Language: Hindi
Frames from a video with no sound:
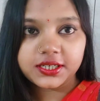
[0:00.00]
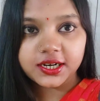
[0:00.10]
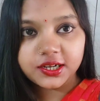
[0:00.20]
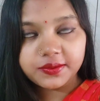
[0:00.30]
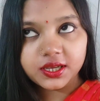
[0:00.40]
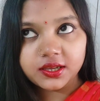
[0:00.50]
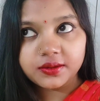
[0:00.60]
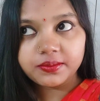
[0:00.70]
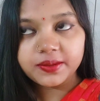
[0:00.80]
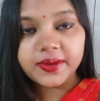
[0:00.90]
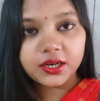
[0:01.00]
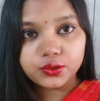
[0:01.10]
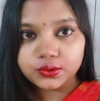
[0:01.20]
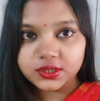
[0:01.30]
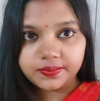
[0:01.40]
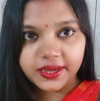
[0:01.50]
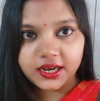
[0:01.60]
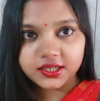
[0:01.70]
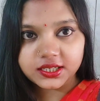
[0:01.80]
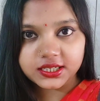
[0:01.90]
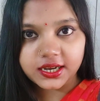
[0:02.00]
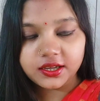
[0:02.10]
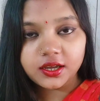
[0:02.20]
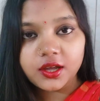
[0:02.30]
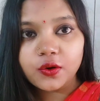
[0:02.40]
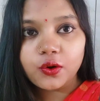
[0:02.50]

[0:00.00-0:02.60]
स्टार्टिंग में भी मैंने दो दिन पहना था साड़ी